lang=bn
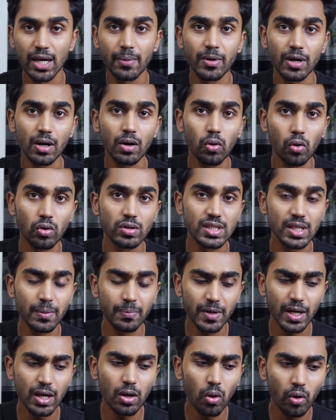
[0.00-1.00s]
সিনেমাটার
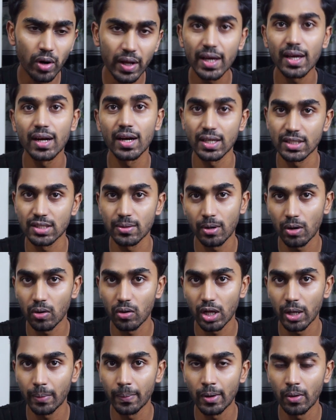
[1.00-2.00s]
কনসেপ্টটাই অনেকের কাছে ভালো
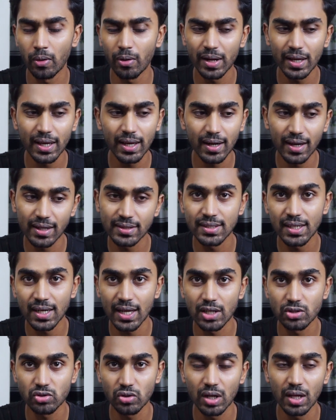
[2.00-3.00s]
লাগবে অনেকের কাছে না
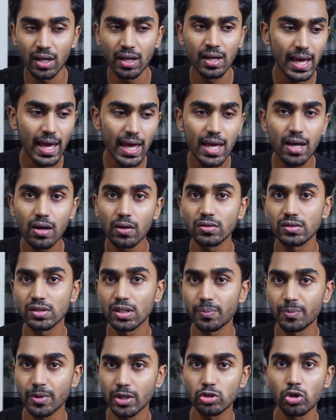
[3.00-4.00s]
আসলে এই
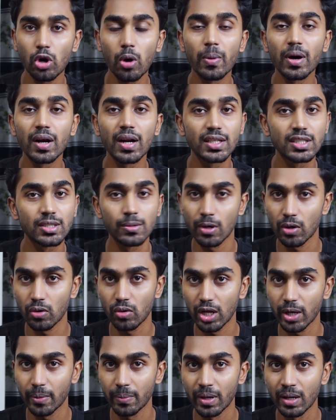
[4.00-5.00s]
কনসেপ্টটা সবার কাছে ভালো
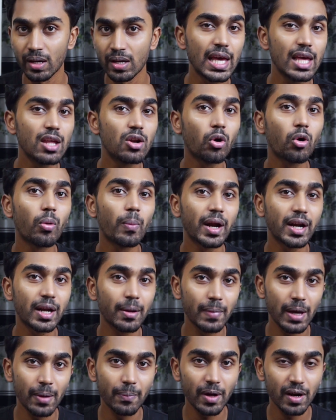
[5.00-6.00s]
লাগবে এইরকম একটা
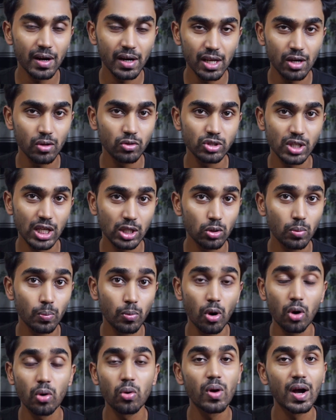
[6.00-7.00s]
ব্যাপার নিয়েও যে এত
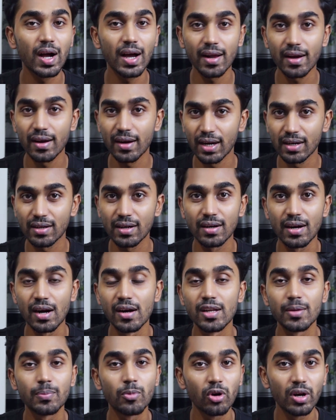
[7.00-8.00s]
বড় আকারের একটা
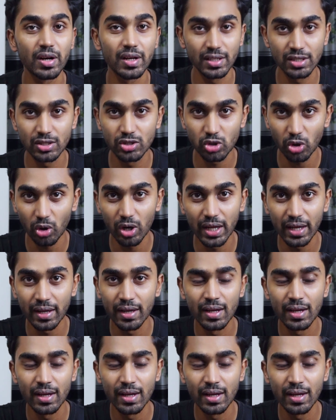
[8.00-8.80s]
ডার্টি পলিটিক্স চলে